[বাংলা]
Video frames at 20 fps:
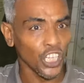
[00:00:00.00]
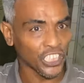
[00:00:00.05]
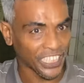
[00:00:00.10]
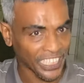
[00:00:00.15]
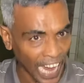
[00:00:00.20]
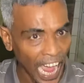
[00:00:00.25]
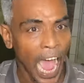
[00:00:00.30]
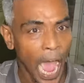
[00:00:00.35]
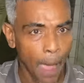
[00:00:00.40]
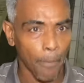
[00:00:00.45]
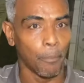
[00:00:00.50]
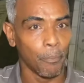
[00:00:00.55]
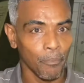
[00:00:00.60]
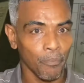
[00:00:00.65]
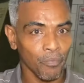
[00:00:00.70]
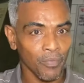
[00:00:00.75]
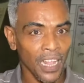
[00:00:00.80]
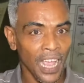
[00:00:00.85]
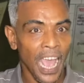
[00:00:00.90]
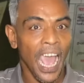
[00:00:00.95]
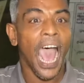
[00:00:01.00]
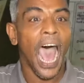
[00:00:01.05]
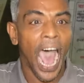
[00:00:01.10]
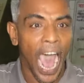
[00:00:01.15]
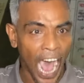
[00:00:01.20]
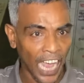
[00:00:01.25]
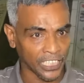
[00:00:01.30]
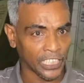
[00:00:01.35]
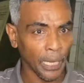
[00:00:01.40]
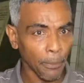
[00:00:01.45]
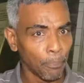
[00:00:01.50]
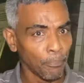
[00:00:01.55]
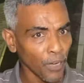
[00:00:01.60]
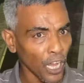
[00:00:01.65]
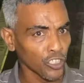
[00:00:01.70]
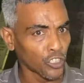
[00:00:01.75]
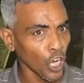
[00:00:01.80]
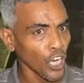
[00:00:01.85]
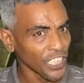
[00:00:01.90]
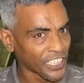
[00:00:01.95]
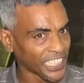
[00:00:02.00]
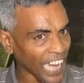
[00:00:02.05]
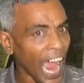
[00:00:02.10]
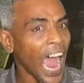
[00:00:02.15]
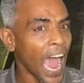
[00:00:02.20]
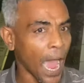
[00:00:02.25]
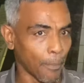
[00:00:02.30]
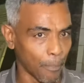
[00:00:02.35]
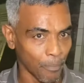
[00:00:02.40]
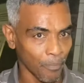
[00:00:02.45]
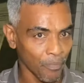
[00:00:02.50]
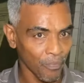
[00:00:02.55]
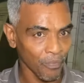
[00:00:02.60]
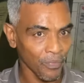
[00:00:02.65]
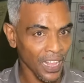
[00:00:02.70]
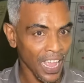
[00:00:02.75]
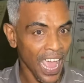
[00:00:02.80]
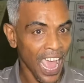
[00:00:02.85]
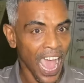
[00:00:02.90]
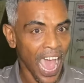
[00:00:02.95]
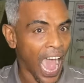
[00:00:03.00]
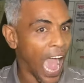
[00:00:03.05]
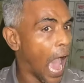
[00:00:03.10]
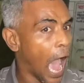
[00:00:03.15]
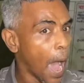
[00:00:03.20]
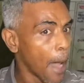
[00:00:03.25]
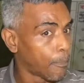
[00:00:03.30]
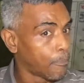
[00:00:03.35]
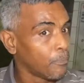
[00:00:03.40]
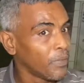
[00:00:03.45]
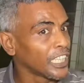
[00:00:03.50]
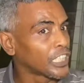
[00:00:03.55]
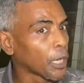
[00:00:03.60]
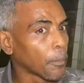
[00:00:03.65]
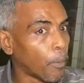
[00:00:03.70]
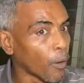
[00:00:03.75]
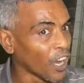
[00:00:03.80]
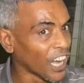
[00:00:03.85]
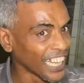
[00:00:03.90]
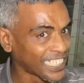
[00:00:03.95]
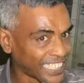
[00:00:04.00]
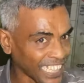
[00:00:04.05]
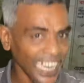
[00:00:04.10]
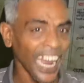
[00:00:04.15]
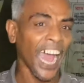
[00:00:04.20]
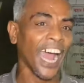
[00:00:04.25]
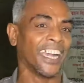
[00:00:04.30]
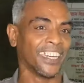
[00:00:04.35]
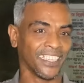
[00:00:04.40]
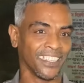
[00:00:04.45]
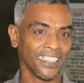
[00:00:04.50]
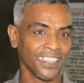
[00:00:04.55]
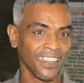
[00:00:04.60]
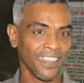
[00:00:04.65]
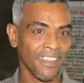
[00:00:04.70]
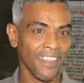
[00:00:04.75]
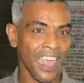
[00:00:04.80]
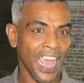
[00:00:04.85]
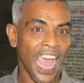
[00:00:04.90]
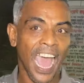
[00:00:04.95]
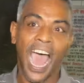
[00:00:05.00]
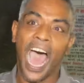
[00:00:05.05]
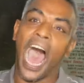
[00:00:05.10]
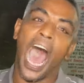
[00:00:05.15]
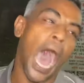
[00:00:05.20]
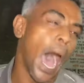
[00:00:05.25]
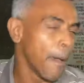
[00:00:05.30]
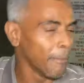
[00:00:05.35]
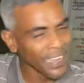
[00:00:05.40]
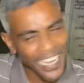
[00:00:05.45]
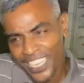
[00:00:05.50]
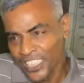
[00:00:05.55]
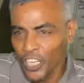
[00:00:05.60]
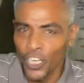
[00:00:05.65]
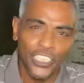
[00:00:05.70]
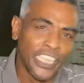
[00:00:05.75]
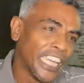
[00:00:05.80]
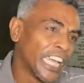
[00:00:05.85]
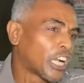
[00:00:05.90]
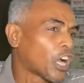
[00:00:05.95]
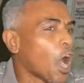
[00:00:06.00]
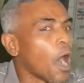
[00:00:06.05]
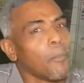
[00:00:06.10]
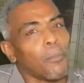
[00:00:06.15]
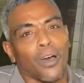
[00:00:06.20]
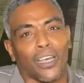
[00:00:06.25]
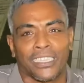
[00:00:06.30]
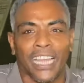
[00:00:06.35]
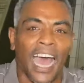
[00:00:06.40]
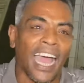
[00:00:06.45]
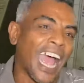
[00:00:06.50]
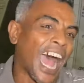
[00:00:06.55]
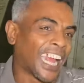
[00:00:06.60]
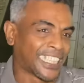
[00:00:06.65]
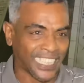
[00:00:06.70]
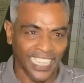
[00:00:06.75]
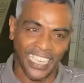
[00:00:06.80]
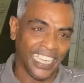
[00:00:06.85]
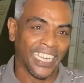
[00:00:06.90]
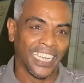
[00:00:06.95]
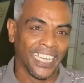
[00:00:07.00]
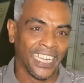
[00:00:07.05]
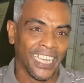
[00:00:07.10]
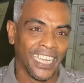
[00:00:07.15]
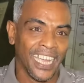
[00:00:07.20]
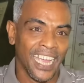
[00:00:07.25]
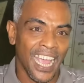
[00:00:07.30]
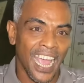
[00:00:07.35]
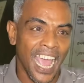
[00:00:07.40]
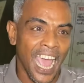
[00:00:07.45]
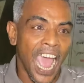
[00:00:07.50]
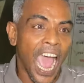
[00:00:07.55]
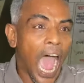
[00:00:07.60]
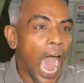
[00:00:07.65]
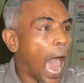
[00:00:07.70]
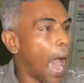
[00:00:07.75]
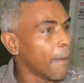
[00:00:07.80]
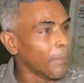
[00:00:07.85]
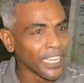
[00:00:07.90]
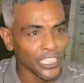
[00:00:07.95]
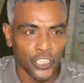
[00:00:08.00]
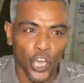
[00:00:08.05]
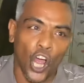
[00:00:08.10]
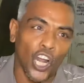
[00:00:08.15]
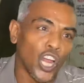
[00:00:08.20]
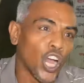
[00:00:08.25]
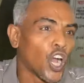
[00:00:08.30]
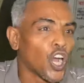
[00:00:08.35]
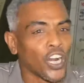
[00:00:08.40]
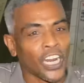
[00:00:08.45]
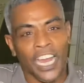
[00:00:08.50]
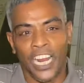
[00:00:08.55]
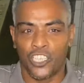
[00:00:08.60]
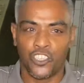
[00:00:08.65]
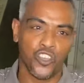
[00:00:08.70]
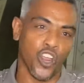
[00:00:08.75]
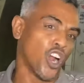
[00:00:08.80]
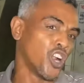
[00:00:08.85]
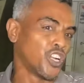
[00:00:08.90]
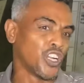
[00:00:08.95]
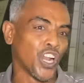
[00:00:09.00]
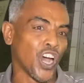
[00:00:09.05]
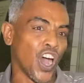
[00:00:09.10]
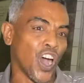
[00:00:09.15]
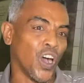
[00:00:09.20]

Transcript: সাহেব আসিফ নজরুল সাহেব আপনি তো বলেছিলেন আমি যদি ক্ষমতায় আসি আমি জনগণের জন্য